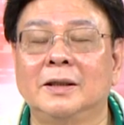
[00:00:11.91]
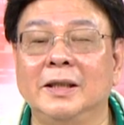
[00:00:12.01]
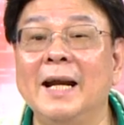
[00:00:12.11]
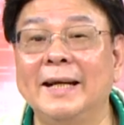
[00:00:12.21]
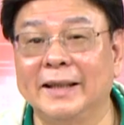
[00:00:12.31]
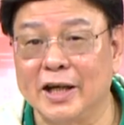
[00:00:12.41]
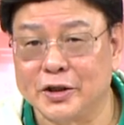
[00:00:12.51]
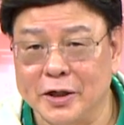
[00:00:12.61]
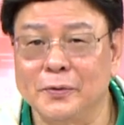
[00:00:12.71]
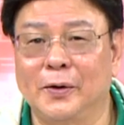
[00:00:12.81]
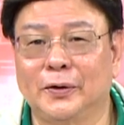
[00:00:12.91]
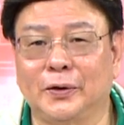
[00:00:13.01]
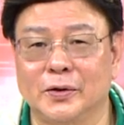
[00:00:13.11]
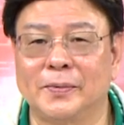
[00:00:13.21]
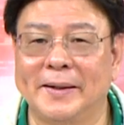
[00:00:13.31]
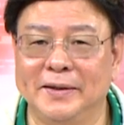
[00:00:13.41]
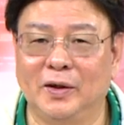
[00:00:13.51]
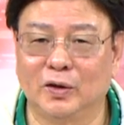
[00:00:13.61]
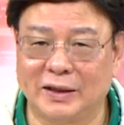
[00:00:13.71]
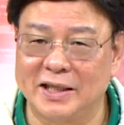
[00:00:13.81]
亲爱的全国投资朋
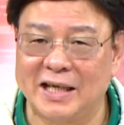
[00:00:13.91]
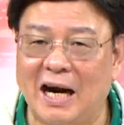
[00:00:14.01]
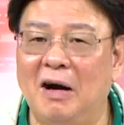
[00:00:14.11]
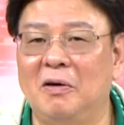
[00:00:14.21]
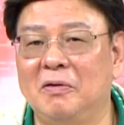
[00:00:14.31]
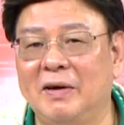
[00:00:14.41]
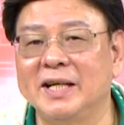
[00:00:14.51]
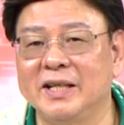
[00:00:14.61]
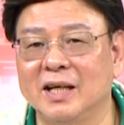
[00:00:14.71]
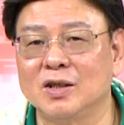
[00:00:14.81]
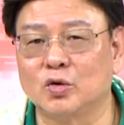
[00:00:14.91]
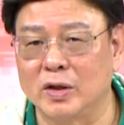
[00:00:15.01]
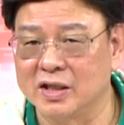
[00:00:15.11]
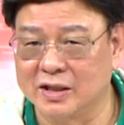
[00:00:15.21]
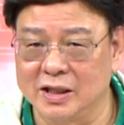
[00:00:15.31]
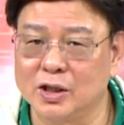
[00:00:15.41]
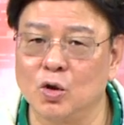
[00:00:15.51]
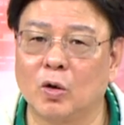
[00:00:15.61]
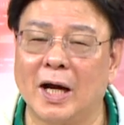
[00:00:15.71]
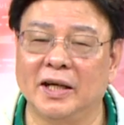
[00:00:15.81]
友，大家好，欢迎准时
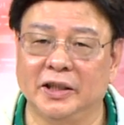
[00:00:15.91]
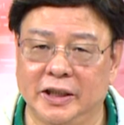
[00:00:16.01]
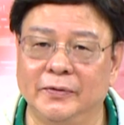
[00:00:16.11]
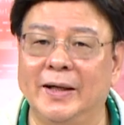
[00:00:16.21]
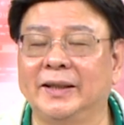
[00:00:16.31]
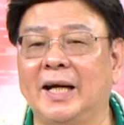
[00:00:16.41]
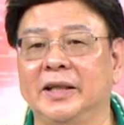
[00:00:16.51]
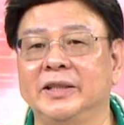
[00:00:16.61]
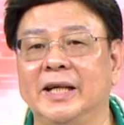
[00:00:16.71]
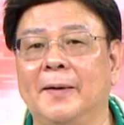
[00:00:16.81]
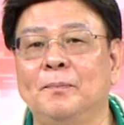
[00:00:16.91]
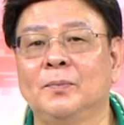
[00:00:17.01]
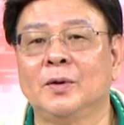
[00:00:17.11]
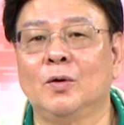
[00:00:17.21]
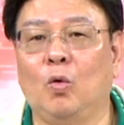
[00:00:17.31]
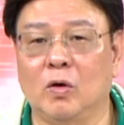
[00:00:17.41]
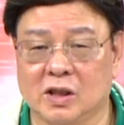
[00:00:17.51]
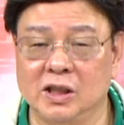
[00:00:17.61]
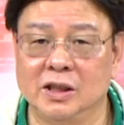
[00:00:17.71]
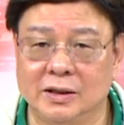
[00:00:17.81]
收看《亿万大赢家》，我
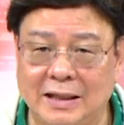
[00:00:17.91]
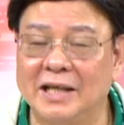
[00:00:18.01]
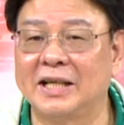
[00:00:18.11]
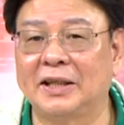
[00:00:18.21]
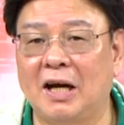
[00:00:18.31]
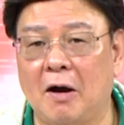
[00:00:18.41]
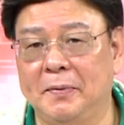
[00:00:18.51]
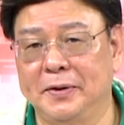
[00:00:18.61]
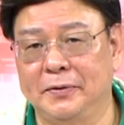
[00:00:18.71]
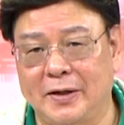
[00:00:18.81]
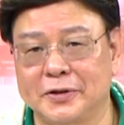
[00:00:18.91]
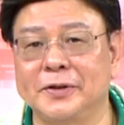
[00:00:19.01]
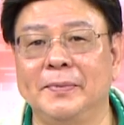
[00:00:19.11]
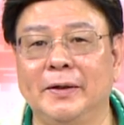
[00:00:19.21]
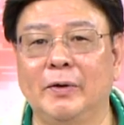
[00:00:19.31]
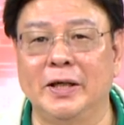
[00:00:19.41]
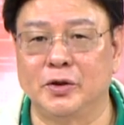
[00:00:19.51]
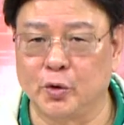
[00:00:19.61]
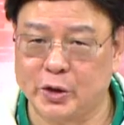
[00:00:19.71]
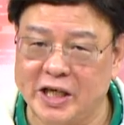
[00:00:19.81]
是大家的好朋友黄世明，为您
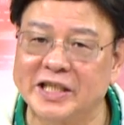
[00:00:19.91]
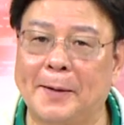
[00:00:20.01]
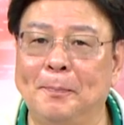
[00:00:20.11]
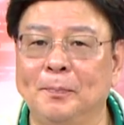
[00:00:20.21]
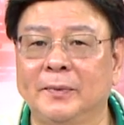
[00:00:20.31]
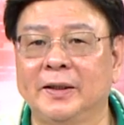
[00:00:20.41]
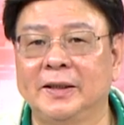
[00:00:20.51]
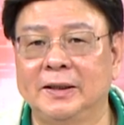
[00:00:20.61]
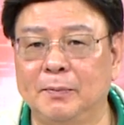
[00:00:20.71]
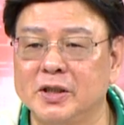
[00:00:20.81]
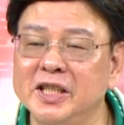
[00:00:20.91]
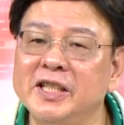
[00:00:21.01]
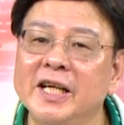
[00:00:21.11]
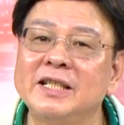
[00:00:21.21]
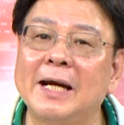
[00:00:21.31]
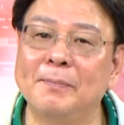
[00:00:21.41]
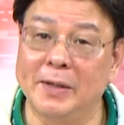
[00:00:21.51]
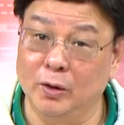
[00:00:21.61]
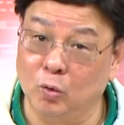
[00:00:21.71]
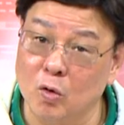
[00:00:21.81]
做现场。那么今天在
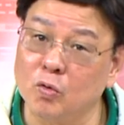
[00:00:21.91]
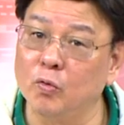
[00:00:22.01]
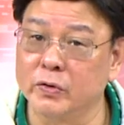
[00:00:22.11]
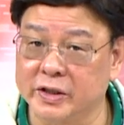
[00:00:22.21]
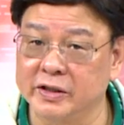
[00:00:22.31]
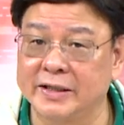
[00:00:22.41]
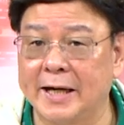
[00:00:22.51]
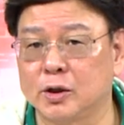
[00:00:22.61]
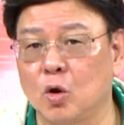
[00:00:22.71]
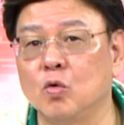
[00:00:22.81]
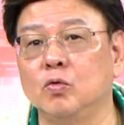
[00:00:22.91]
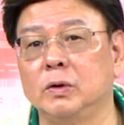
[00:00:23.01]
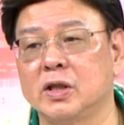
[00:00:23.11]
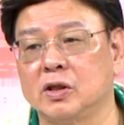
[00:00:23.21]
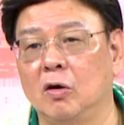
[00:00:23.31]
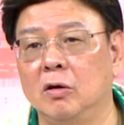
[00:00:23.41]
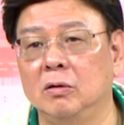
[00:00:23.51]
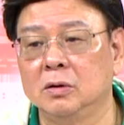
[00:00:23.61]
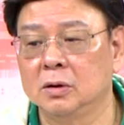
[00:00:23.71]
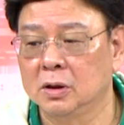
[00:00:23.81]
美国股市在周五的时候
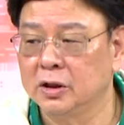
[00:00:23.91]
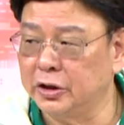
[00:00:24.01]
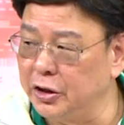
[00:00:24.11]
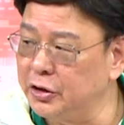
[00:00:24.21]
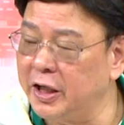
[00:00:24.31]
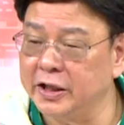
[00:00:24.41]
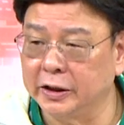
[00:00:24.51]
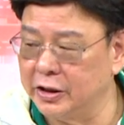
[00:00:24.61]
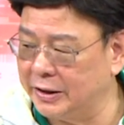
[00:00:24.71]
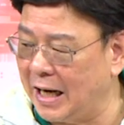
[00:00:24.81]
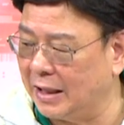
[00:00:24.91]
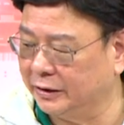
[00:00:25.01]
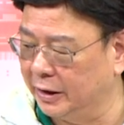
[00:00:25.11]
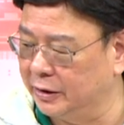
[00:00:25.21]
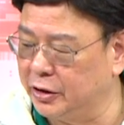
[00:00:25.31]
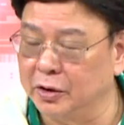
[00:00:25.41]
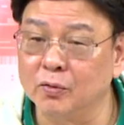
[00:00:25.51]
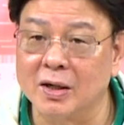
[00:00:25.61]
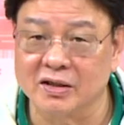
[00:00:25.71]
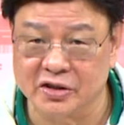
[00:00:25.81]
呈现一个下跌的情
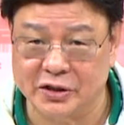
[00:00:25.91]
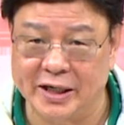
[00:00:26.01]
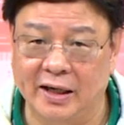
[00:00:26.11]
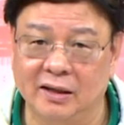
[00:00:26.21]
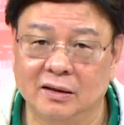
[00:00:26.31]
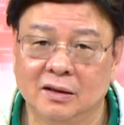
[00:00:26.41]
况之下呢，